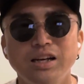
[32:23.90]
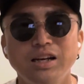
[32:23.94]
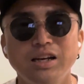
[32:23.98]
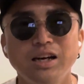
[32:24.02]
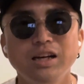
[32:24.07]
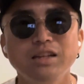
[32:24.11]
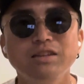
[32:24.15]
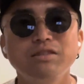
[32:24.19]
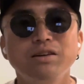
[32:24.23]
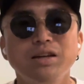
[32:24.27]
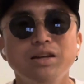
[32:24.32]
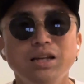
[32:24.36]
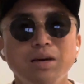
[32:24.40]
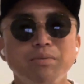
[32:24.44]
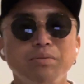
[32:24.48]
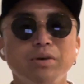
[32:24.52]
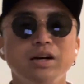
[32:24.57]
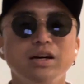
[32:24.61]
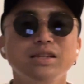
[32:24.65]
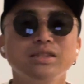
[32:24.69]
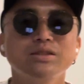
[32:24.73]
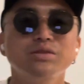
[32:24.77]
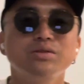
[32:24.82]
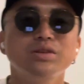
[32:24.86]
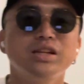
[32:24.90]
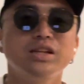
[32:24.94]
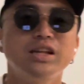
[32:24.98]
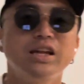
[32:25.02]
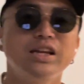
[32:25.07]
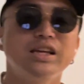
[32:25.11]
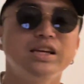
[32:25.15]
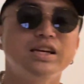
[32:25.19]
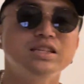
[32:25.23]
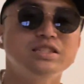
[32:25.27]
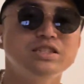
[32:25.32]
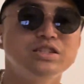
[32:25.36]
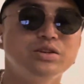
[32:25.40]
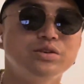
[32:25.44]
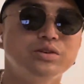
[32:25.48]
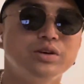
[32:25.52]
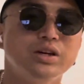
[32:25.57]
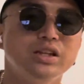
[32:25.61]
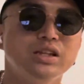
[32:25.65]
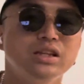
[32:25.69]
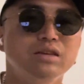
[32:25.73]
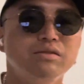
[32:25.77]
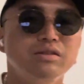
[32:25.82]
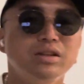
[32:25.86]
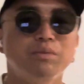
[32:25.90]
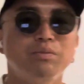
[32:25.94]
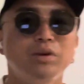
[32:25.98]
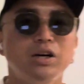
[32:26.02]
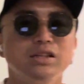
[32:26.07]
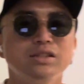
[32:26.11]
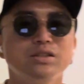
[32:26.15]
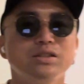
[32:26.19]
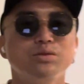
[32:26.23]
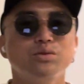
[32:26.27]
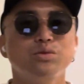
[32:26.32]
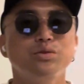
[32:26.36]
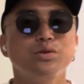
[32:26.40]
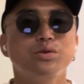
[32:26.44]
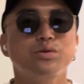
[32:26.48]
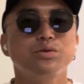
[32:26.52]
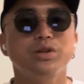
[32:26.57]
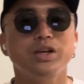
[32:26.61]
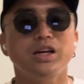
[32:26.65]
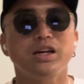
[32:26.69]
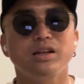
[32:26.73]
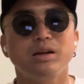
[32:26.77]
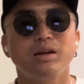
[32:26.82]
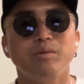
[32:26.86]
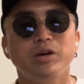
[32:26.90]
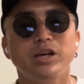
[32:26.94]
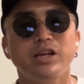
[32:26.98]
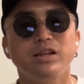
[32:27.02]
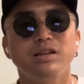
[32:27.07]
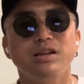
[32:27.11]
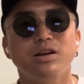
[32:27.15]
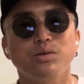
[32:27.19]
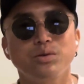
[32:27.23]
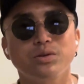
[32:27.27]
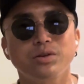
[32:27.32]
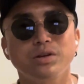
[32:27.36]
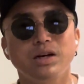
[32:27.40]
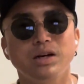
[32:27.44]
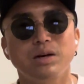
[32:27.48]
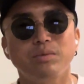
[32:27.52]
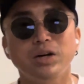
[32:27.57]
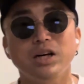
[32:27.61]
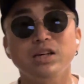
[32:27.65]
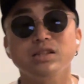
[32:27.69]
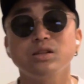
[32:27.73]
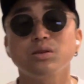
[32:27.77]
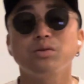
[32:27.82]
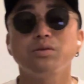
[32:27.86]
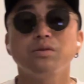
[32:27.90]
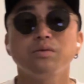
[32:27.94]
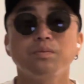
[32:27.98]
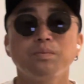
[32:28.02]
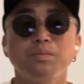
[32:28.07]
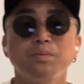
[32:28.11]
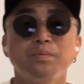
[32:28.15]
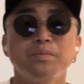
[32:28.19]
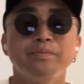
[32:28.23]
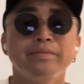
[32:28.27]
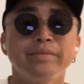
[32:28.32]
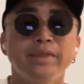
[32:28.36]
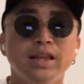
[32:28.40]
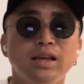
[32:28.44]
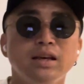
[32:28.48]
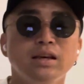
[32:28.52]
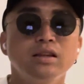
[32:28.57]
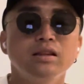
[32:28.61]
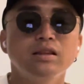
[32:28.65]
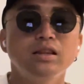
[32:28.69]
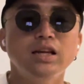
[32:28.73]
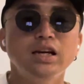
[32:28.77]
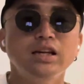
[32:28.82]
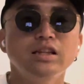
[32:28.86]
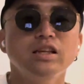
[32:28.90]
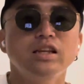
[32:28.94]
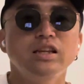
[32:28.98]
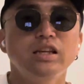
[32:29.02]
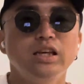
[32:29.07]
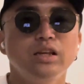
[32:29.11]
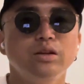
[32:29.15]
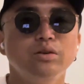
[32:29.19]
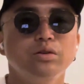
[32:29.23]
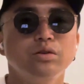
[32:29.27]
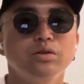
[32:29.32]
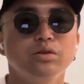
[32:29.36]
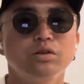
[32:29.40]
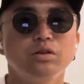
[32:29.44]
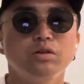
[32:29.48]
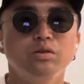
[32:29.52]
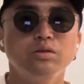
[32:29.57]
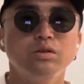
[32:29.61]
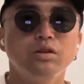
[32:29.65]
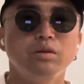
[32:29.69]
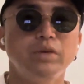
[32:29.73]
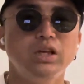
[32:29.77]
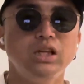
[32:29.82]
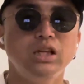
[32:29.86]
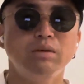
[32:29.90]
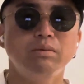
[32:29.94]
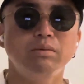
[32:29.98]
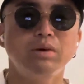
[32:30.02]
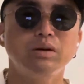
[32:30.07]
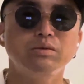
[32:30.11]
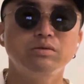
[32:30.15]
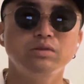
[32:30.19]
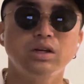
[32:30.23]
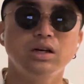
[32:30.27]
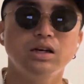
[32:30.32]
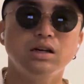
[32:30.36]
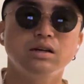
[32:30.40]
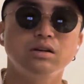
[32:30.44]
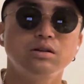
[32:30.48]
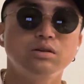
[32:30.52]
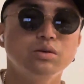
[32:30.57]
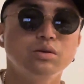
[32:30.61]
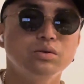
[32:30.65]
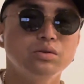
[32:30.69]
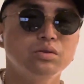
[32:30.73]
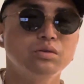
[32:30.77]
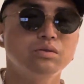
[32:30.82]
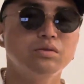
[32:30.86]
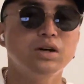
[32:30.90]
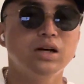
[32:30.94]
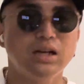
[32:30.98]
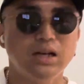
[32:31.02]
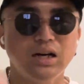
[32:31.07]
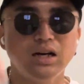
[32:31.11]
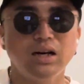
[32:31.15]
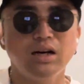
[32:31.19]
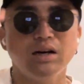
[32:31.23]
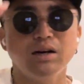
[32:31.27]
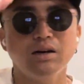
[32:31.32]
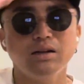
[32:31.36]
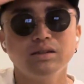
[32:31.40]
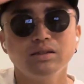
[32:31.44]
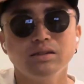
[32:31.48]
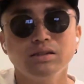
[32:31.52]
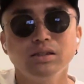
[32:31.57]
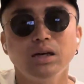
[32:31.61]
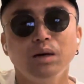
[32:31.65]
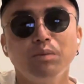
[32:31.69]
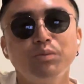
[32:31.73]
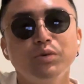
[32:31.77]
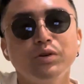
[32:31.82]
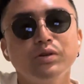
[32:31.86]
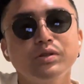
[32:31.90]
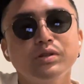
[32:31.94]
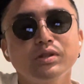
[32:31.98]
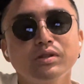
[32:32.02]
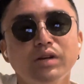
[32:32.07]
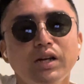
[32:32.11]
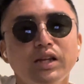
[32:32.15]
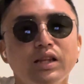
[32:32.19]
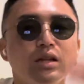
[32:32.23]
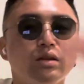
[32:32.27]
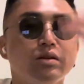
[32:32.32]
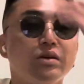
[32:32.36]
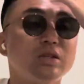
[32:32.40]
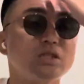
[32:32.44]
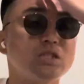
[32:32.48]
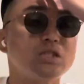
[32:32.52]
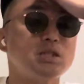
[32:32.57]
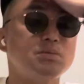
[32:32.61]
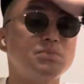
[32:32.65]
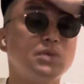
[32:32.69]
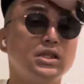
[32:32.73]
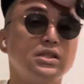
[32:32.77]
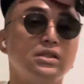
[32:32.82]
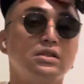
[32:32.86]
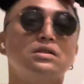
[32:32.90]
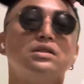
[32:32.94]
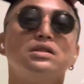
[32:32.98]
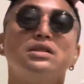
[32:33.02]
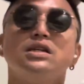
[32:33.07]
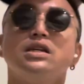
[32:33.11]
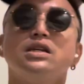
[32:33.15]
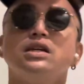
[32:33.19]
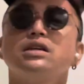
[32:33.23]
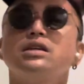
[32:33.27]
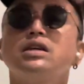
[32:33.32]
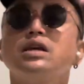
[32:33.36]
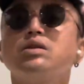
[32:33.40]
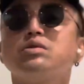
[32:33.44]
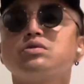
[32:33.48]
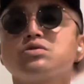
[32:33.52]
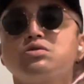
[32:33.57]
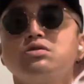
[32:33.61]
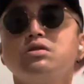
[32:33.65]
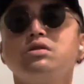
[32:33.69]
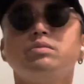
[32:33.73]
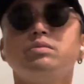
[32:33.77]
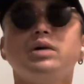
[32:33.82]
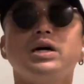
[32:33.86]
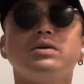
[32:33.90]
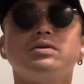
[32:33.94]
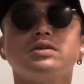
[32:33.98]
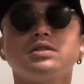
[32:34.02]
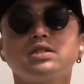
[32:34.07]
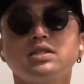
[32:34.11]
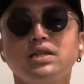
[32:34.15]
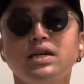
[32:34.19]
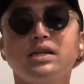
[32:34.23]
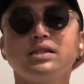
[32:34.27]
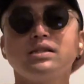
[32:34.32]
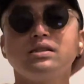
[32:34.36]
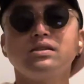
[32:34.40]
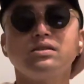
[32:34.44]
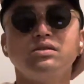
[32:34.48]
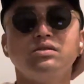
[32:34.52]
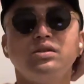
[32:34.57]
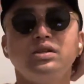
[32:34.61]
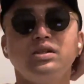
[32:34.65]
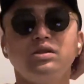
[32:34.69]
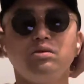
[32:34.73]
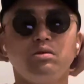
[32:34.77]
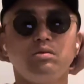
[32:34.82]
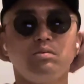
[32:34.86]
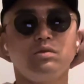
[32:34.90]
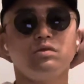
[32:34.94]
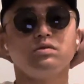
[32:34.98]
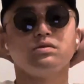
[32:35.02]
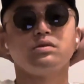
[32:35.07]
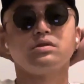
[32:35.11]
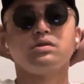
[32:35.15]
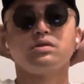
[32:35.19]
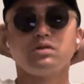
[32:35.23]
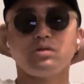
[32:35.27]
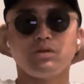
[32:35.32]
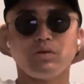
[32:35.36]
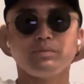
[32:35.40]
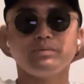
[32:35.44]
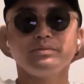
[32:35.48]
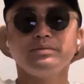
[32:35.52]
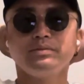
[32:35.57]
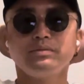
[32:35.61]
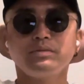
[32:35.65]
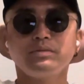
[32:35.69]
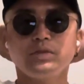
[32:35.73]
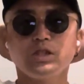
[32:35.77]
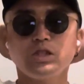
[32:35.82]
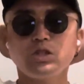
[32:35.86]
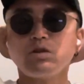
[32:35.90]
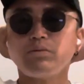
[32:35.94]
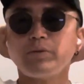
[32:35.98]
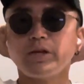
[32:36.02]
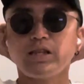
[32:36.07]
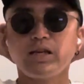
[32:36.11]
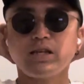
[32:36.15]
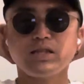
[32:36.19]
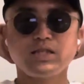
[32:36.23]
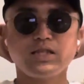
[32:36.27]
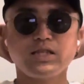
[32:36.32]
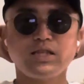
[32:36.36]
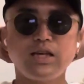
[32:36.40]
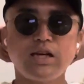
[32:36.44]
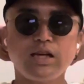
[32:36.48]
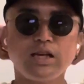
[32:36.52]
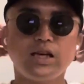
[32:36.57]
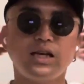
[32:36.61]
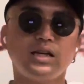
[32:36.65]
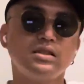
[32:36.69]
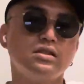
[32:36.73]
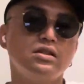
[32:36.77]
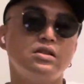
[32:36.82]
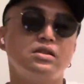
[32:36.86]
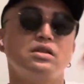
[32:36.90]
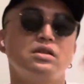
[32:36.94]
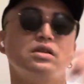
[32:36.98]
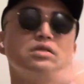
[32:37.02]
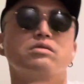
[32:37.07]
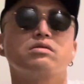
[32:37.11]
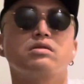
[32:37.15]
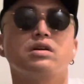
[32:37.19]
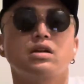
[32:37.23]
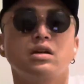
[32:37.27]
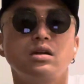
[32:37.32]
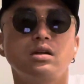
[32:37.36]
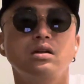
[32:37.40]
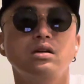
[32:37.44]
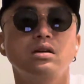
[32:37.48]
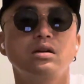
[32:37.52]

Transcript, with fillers: あとはねパースーンで何か事業やってみたいパーソンどういうことやればいいんだろうとかまあその大抵ねいろいろと本当ミニマムなロットからサンプル作れたりとかしますんで結構商売はしやすいと思うんですよ商売立ち上げやすいっていうのかな